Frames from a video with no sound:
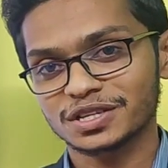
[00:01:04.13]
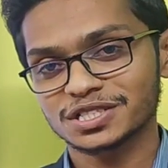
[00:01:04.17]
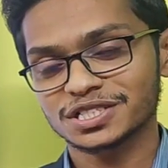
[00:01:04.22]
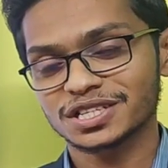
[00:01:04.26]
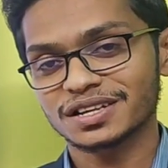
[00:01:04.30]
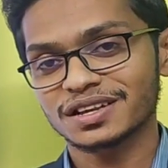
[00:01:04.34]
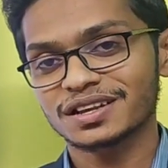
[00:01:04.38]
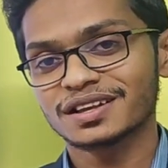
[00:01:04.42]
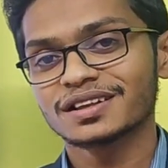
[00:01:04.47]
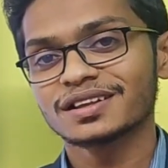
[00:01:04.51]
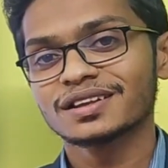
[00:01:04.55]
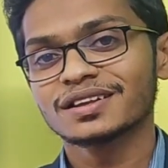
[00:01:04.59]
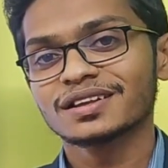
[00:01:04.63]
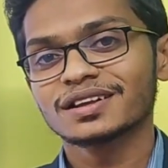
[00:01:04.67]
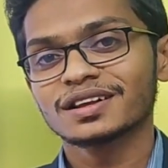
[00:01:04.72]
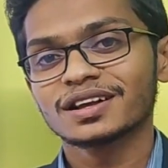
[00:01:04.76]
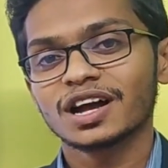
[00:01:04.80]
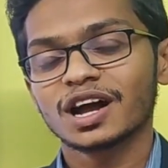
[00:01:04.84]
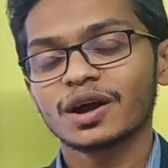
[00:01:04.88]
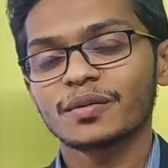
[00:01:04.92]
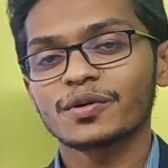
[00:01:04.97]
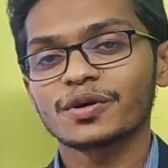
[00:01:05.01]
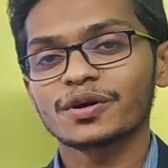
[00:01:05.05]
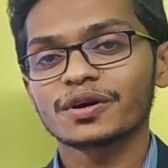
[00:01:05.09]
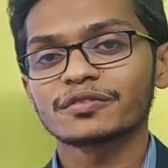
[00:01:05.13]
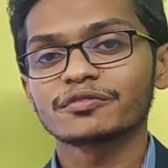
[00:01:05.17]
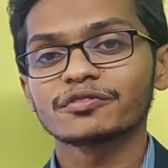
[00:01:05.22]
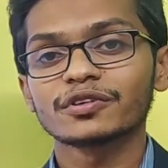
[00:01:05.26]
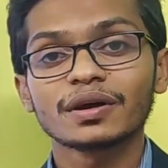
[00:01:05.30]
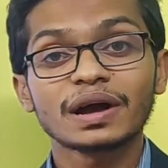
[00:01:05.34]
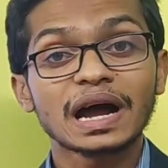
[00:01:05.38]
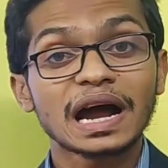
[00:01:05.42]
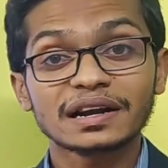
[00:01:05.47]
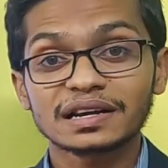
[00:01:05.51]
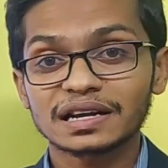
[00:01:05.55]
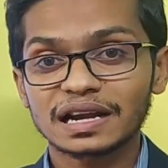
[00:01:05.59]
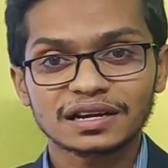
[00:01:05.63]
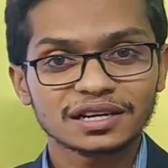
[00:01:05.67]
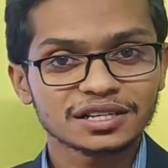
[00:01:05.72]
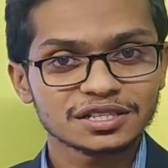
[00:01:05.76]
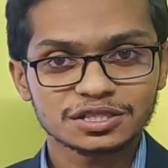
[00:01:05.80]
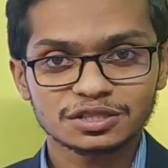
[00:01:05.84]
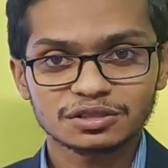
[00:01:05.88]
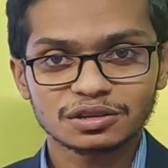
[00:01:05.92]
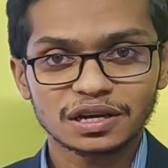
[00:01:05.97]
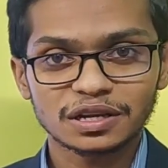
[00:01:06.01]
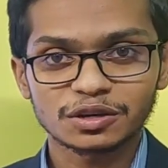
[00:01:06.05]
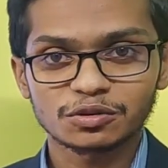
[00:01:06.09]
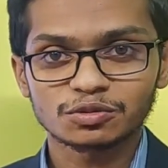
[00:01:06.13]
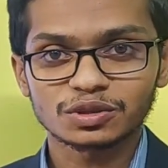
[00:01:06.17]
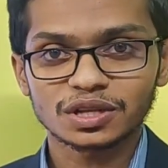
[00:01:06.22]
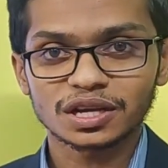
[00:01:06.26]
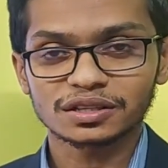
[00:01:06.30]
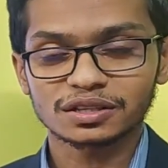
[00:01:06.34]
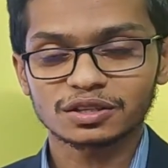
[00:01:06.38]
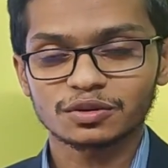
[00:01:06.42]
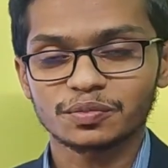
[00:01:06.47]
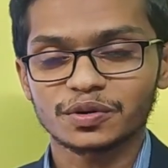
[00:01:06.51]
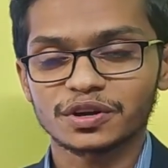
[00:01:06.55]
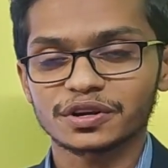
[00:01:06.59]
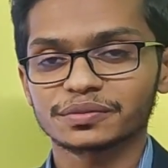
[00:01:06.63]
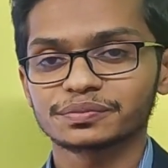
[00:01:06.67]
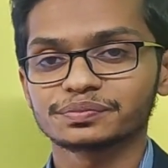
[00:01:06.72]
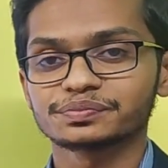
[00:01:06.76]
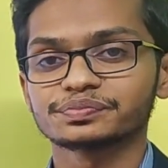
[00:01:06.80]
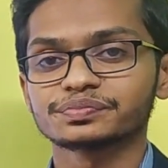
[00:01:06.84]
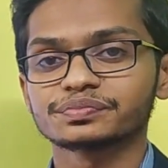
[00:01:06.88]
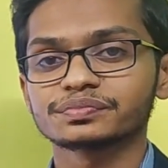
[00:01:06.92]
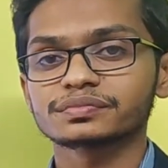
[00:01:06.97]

এক মাসে আবার আঠাশ তারিখও থাকতে পারে